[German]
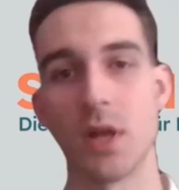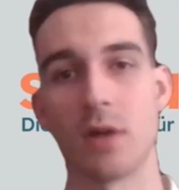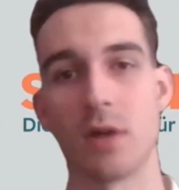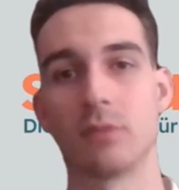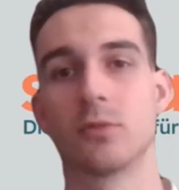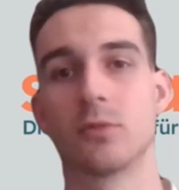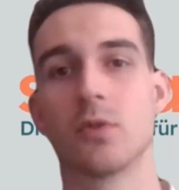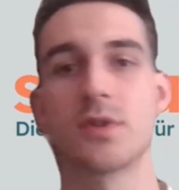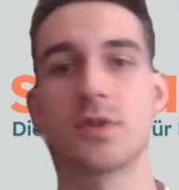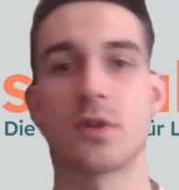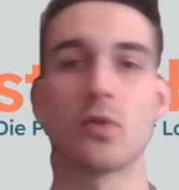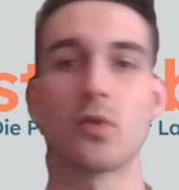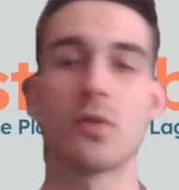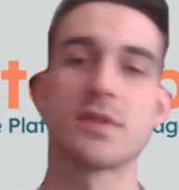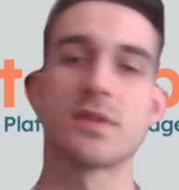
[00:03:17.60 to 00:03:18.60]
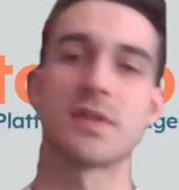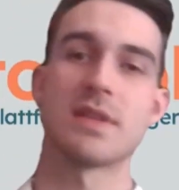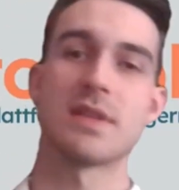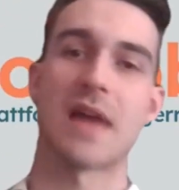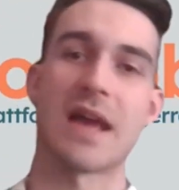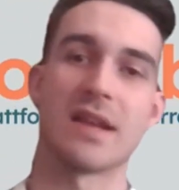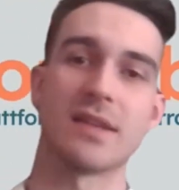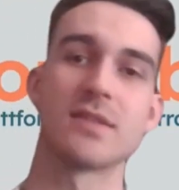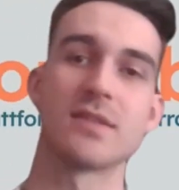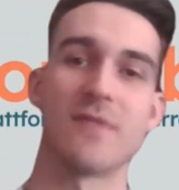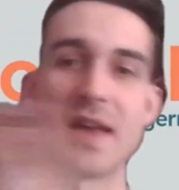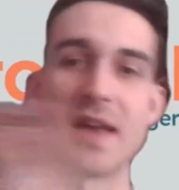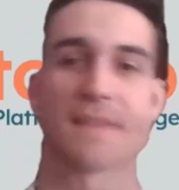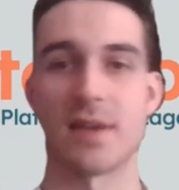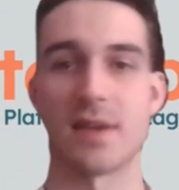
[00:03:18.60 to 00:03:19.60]
genau. Unsere Kunden sind eigentlich
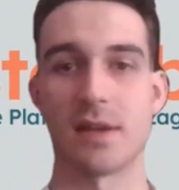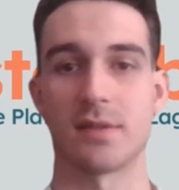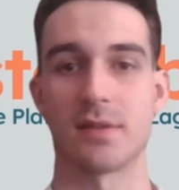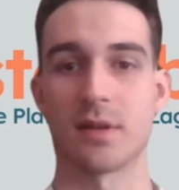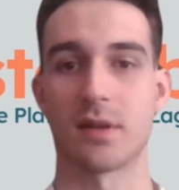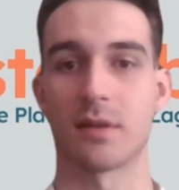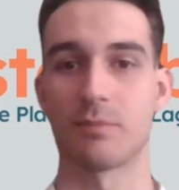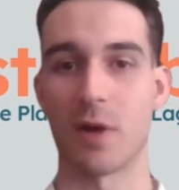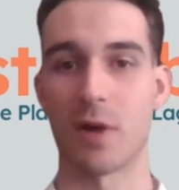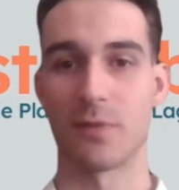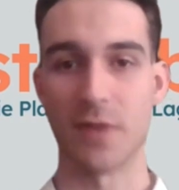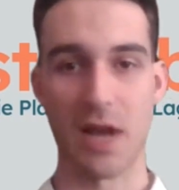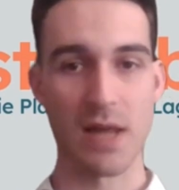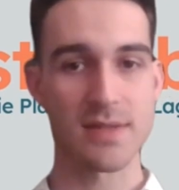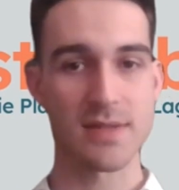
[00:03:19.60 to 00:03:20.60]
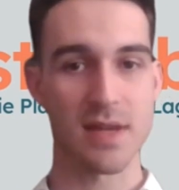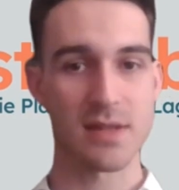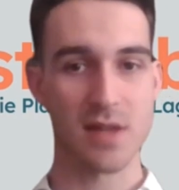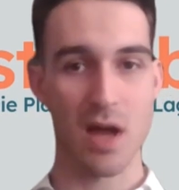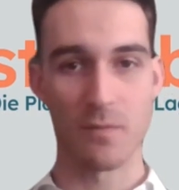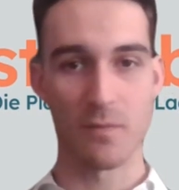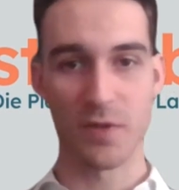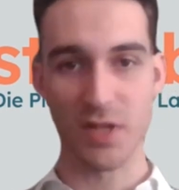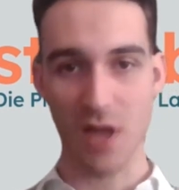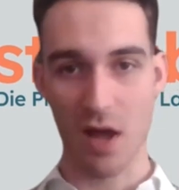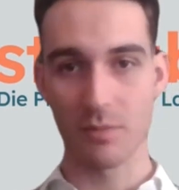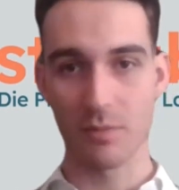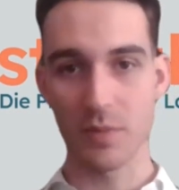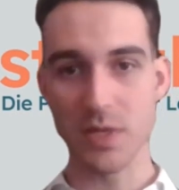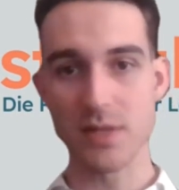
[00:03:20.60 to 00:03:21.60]
zweiseitig. Auf der einen Seite haben wir die
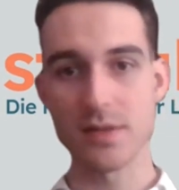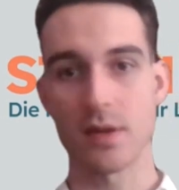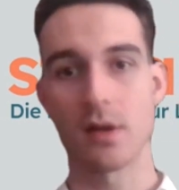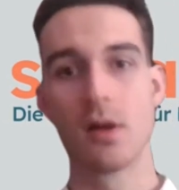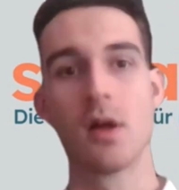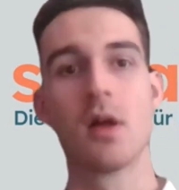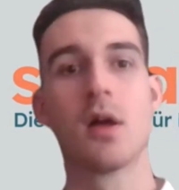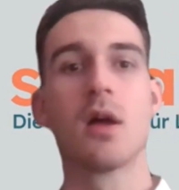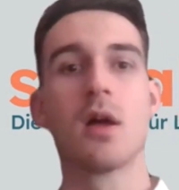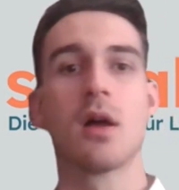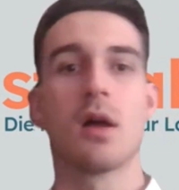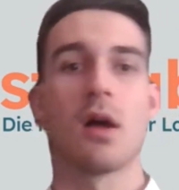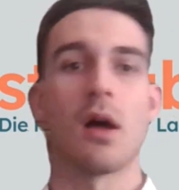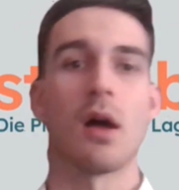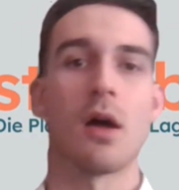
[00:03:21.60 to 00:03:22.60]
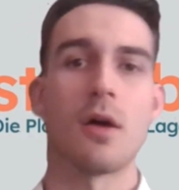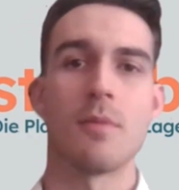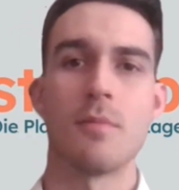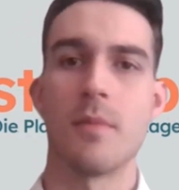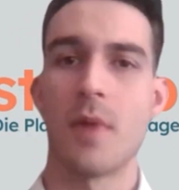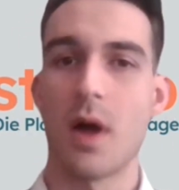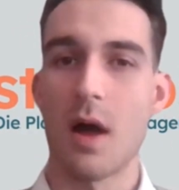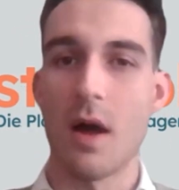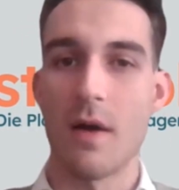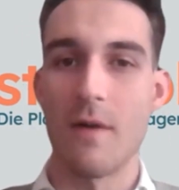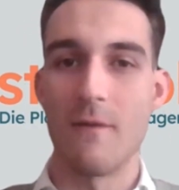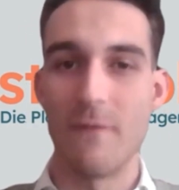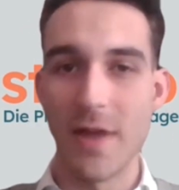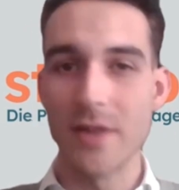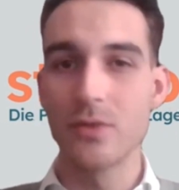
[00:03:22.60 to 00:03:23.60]
Anbieter, ähm,
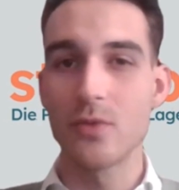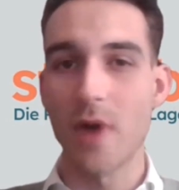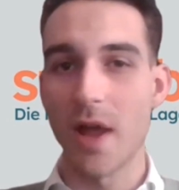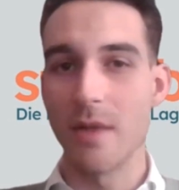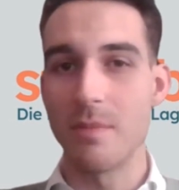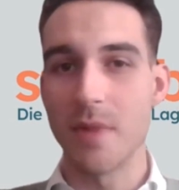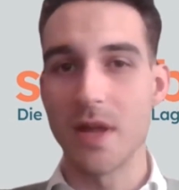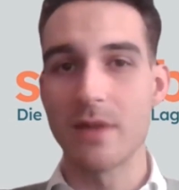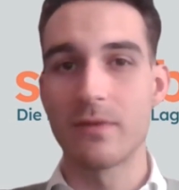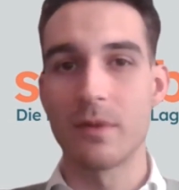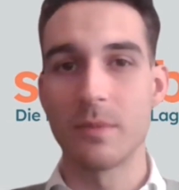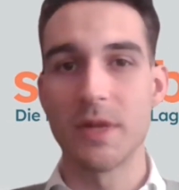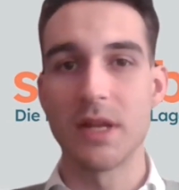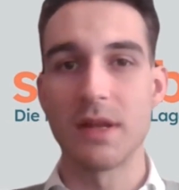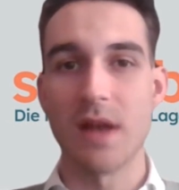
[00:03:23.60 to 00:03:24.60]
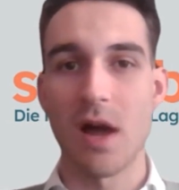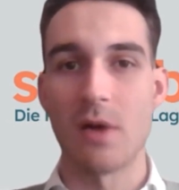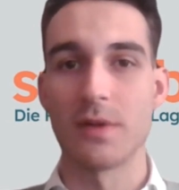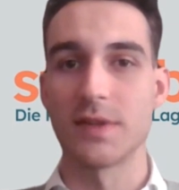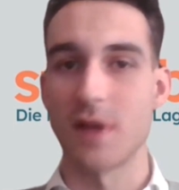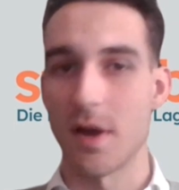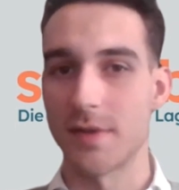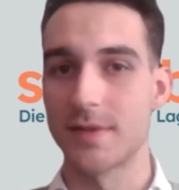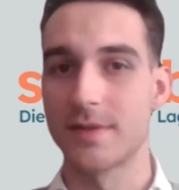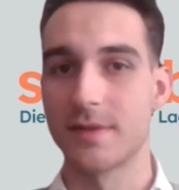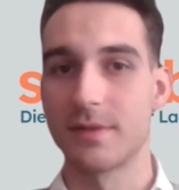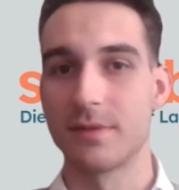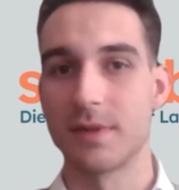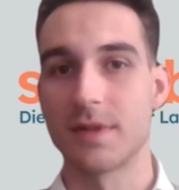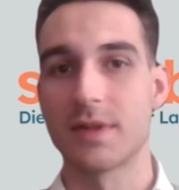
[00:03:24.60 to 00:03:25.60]
wenn du ein Mehrfamilienhaus hast,
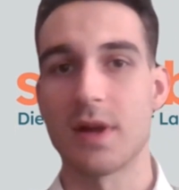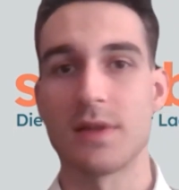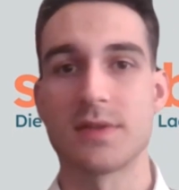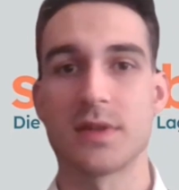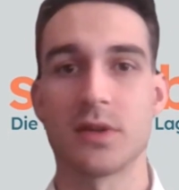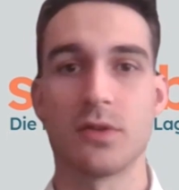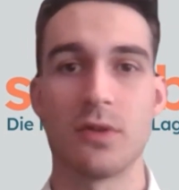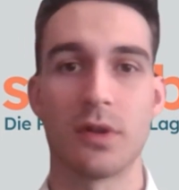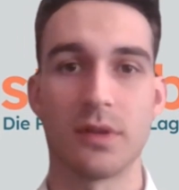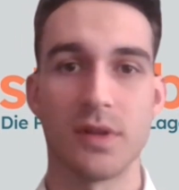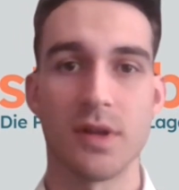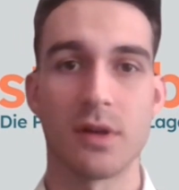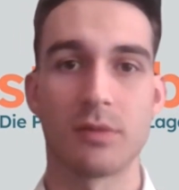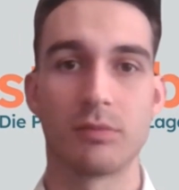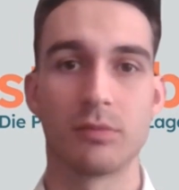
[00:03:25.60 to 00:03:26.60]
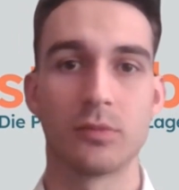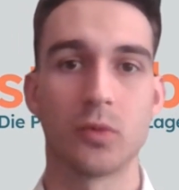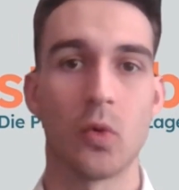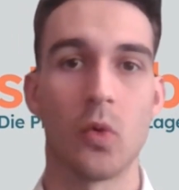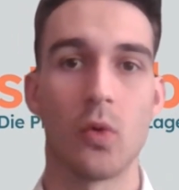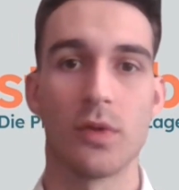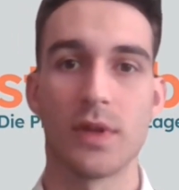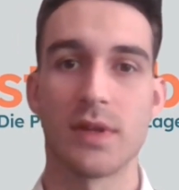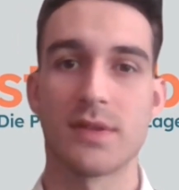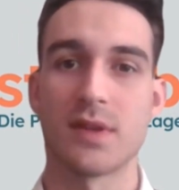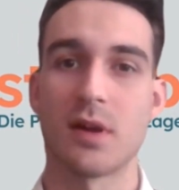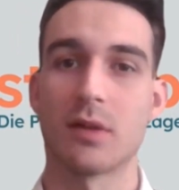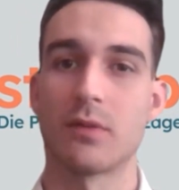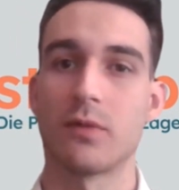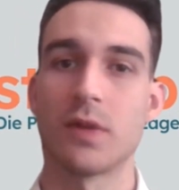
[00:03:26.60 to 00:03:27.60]
das Ganze gehört dir. Und dann
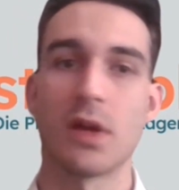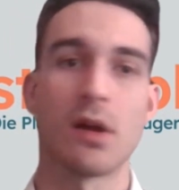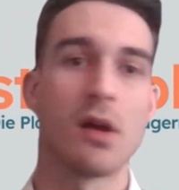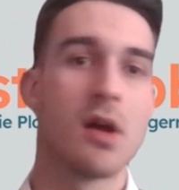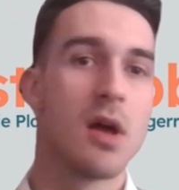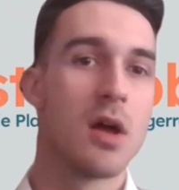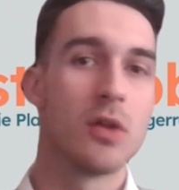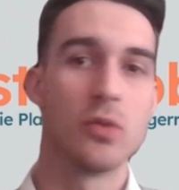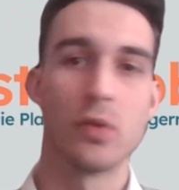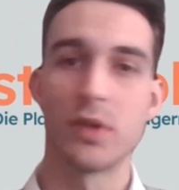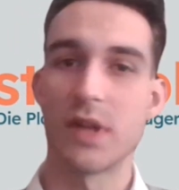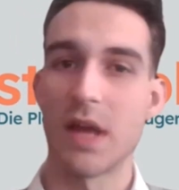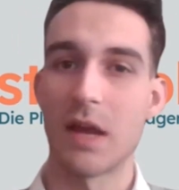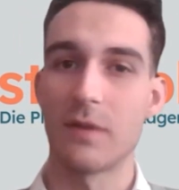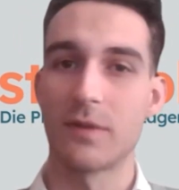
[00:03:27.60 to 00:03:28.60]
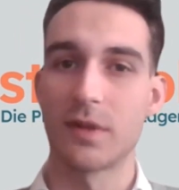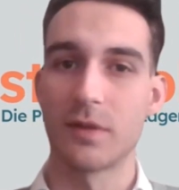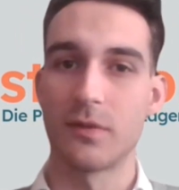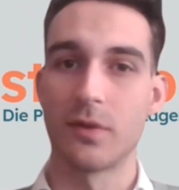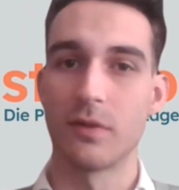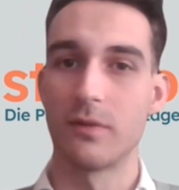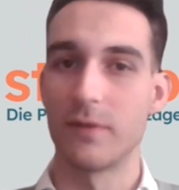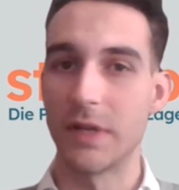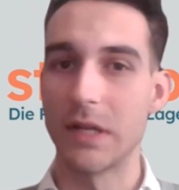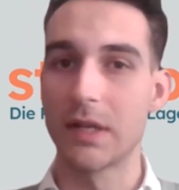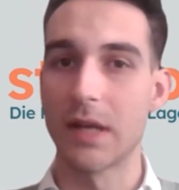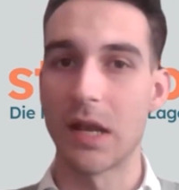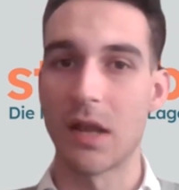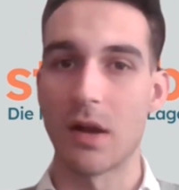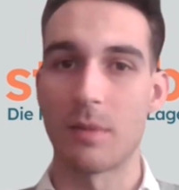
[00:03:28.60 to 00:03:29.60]
sagen wir, nur die Hälfte davon will
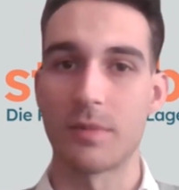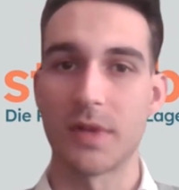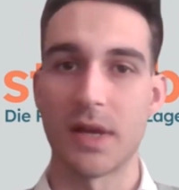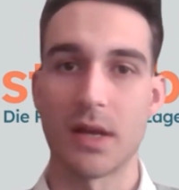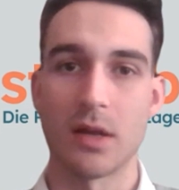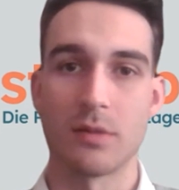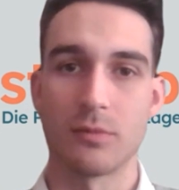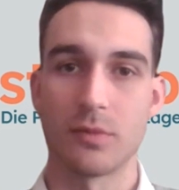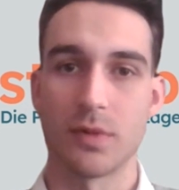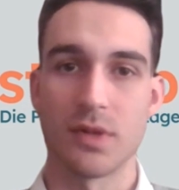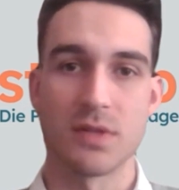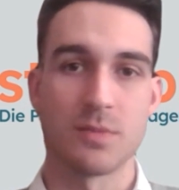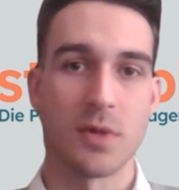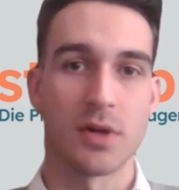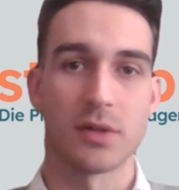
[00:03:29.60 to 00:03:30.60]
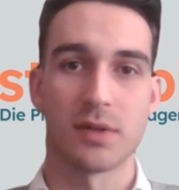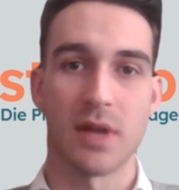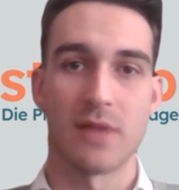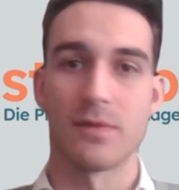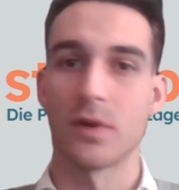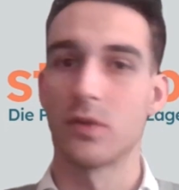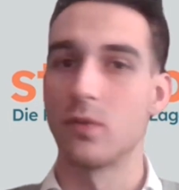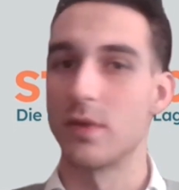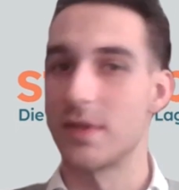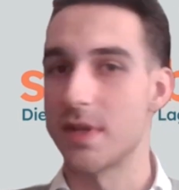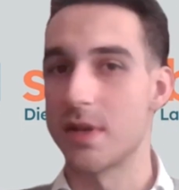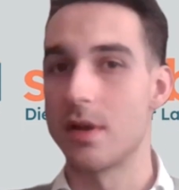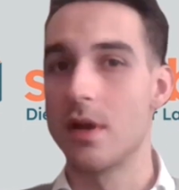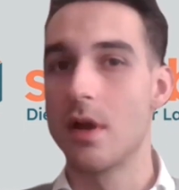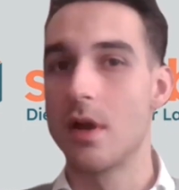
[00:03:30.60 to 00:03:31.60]
Kellerabteile. Oder das macht einfach nur
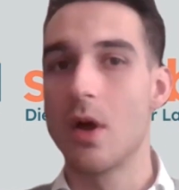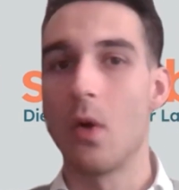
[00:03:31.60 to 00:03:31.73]
Sinn.